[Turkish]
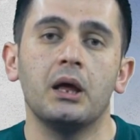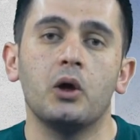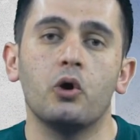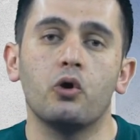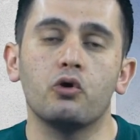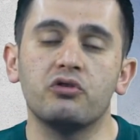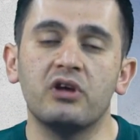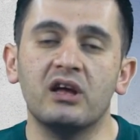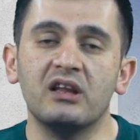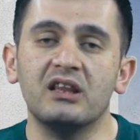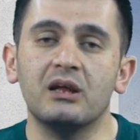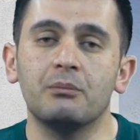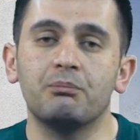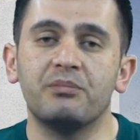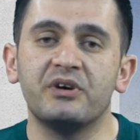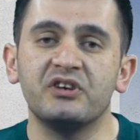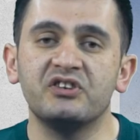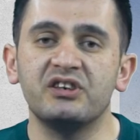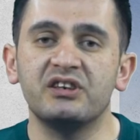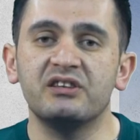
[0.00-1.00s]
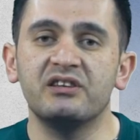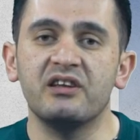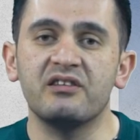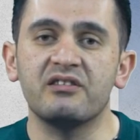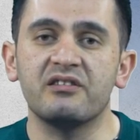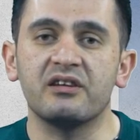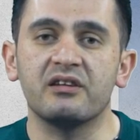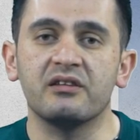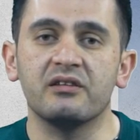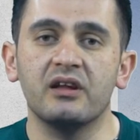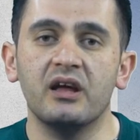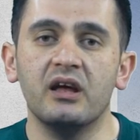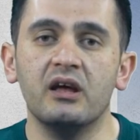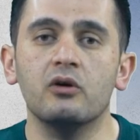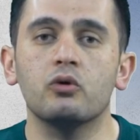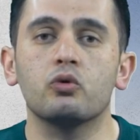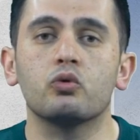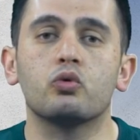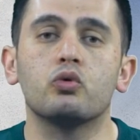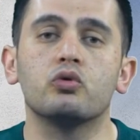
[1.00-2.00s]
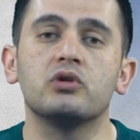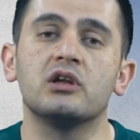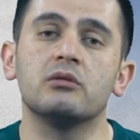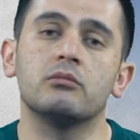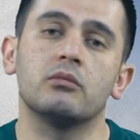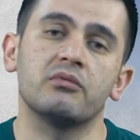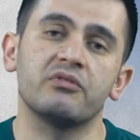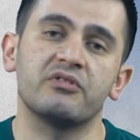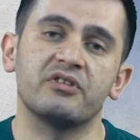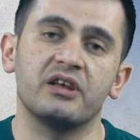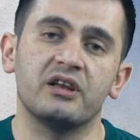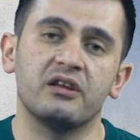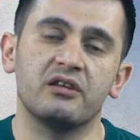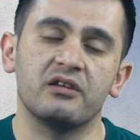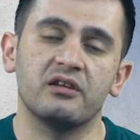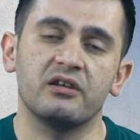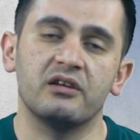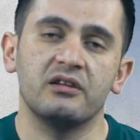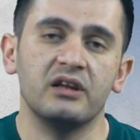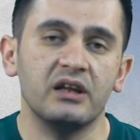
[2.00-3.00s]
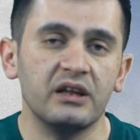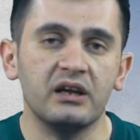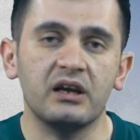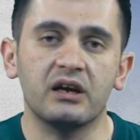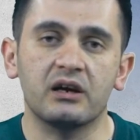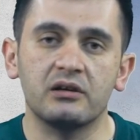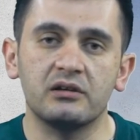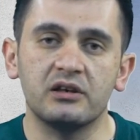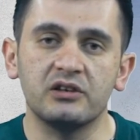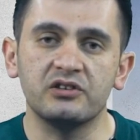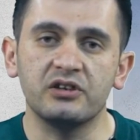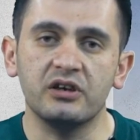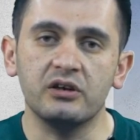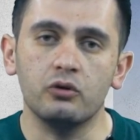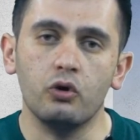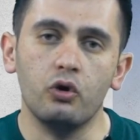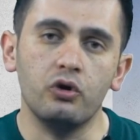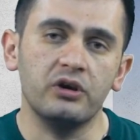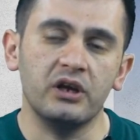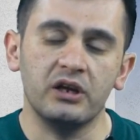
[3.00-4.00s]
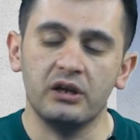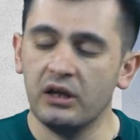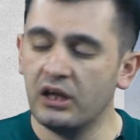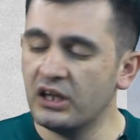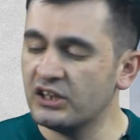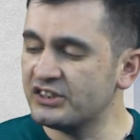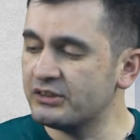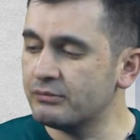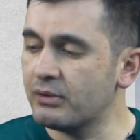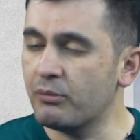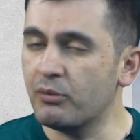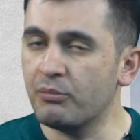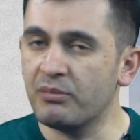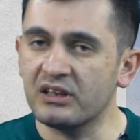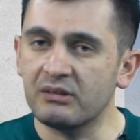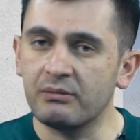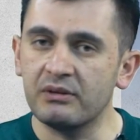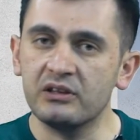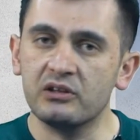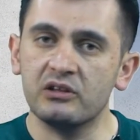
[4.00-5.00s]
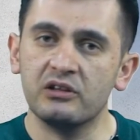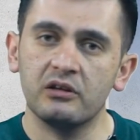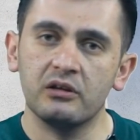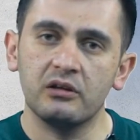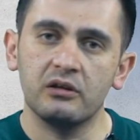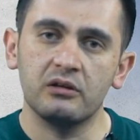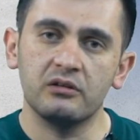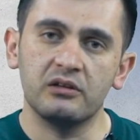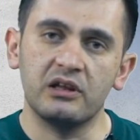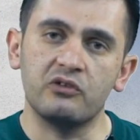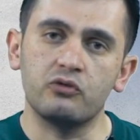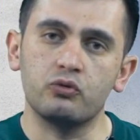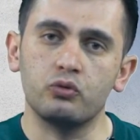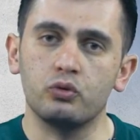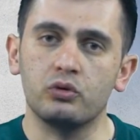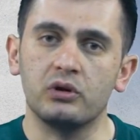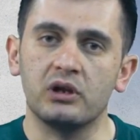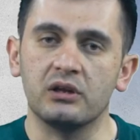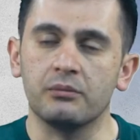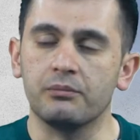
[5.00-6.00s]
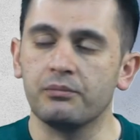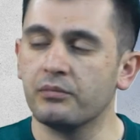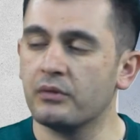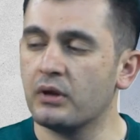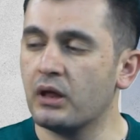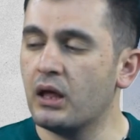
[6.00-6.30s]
Özellikle başarı testlerinde kullanılması gerekir. Neden arkadaşlar? Örneğin şimdi ben bir matematik testi uyguladım.